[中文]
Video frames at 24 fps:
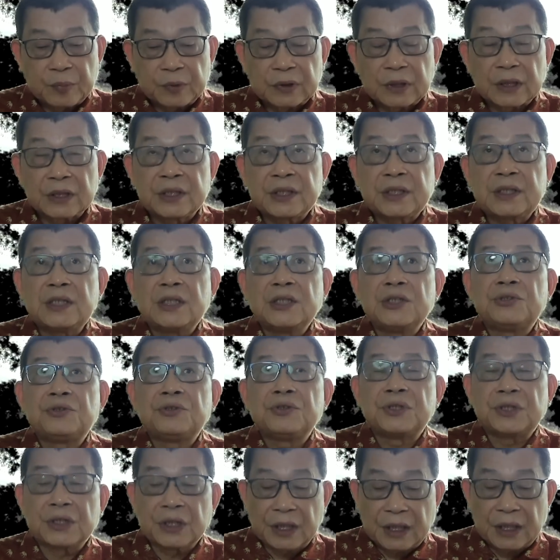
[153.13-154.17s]
普的戏
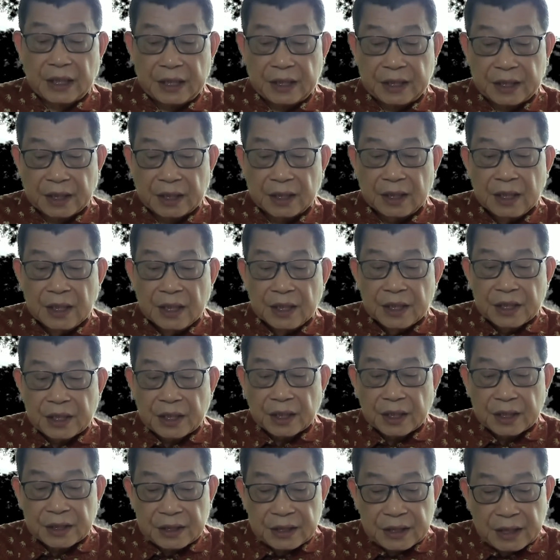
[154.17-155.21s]
剧性的开审是
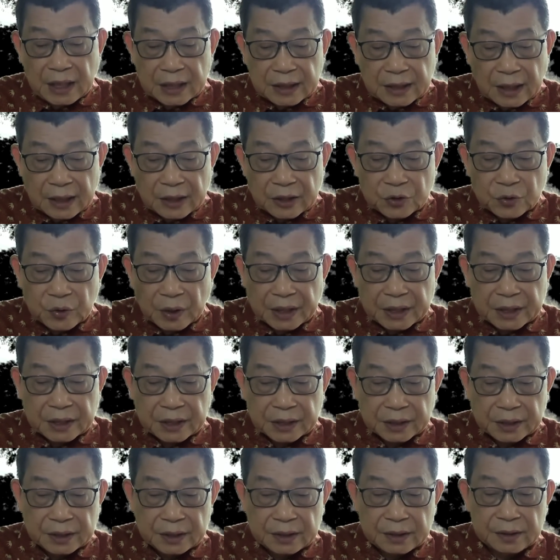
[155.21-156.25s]
一个恰当的转折。